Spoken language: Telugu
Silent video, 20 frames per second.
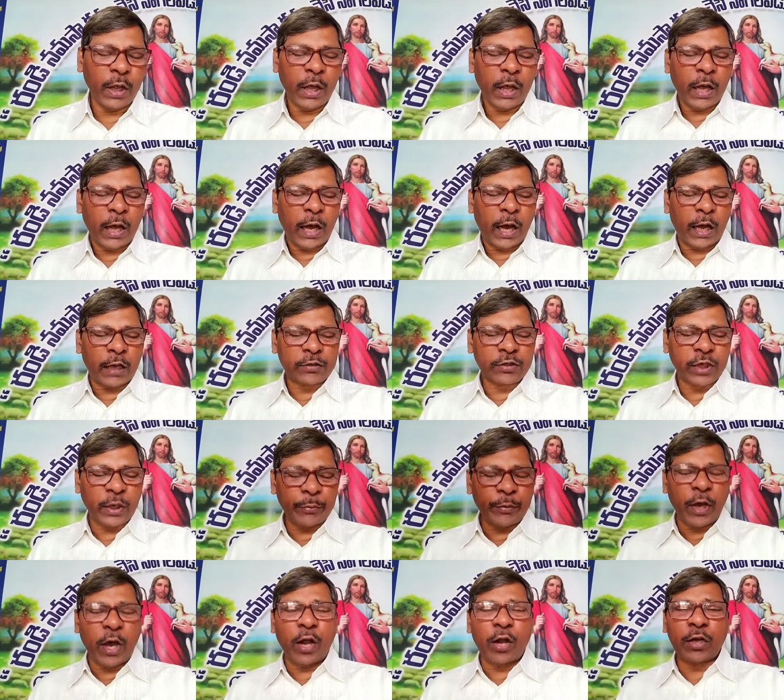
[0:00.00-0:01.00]
ఆ
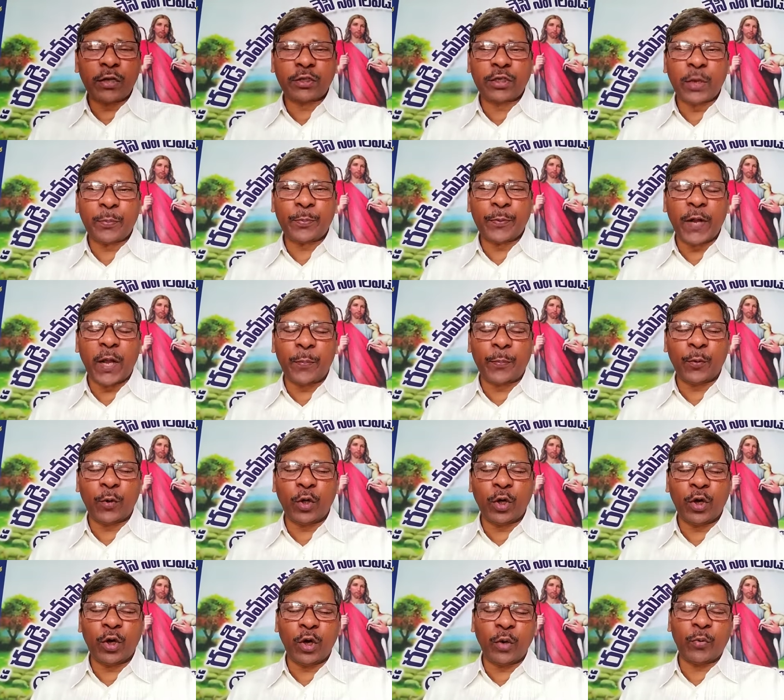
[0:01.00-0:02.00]
సమయాలకు చెప్పినప్పుడు
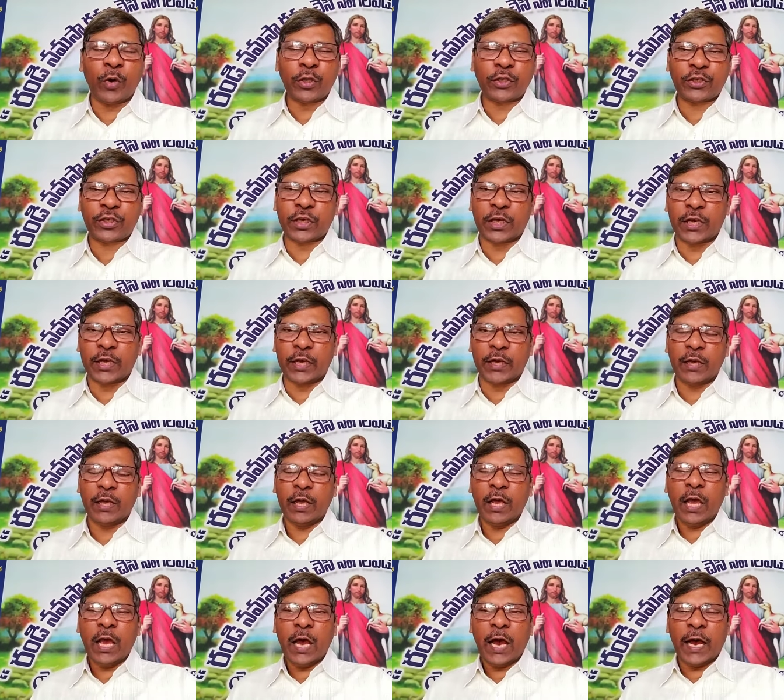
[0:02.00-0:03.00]
వచ్చి
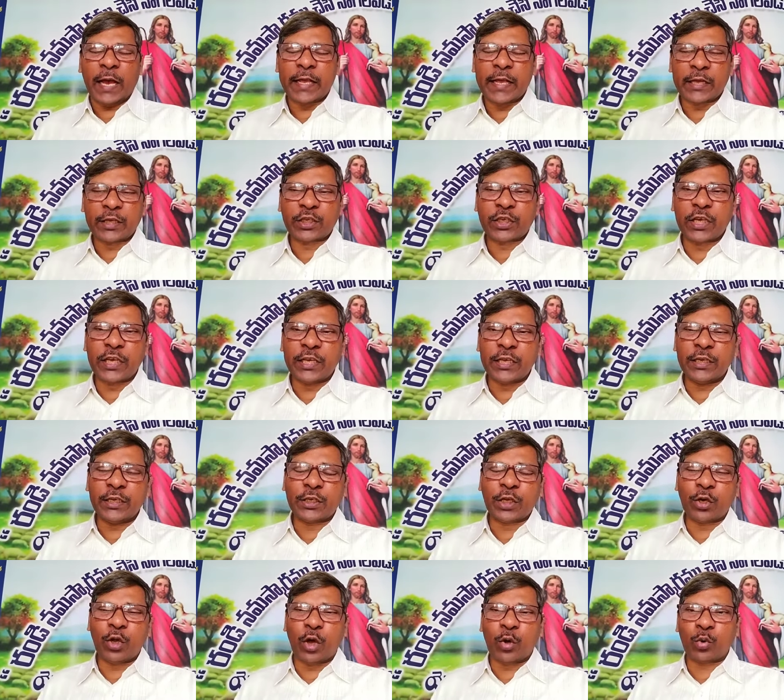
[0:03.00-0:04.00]
ఆ యశి
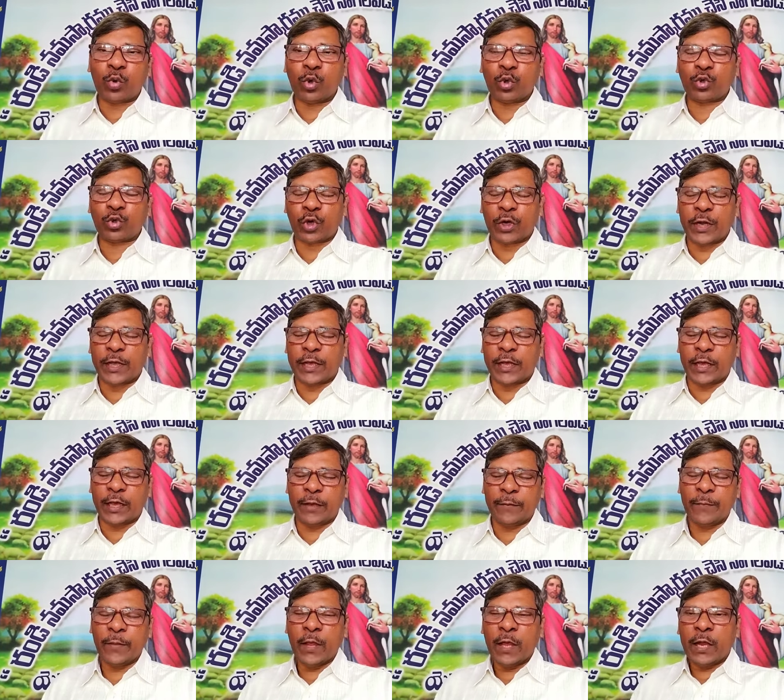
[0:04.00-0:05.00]
ఇంటిలో కూర్చొని
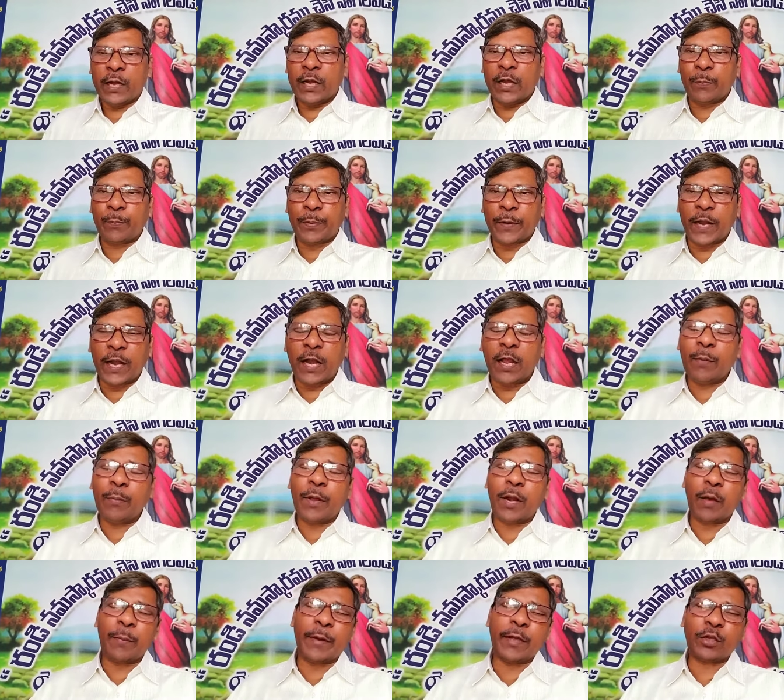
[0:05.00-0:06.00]
నీ పిల్లలను
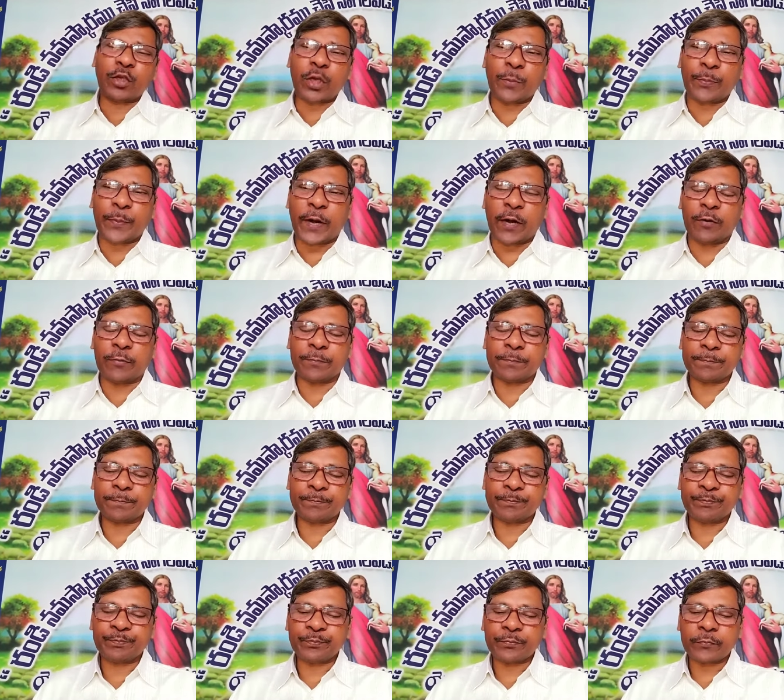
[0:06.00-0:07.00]
పిలవమని చెప్పాడు
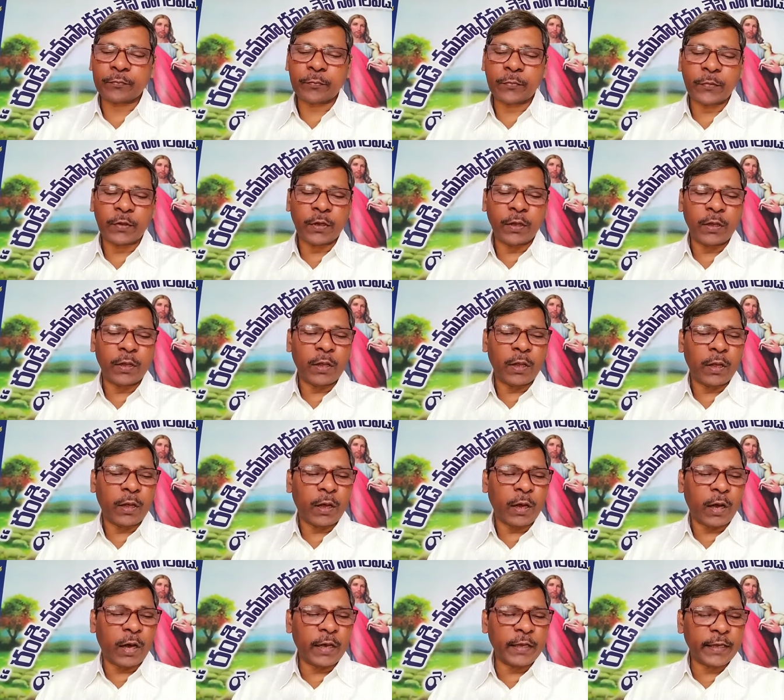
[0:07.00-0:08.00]

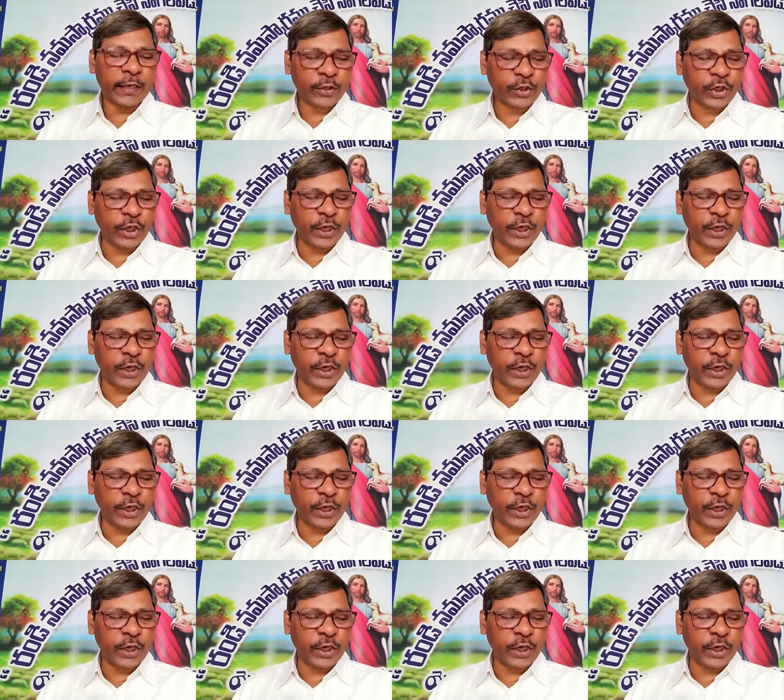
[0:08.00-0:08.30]
ఆ యశి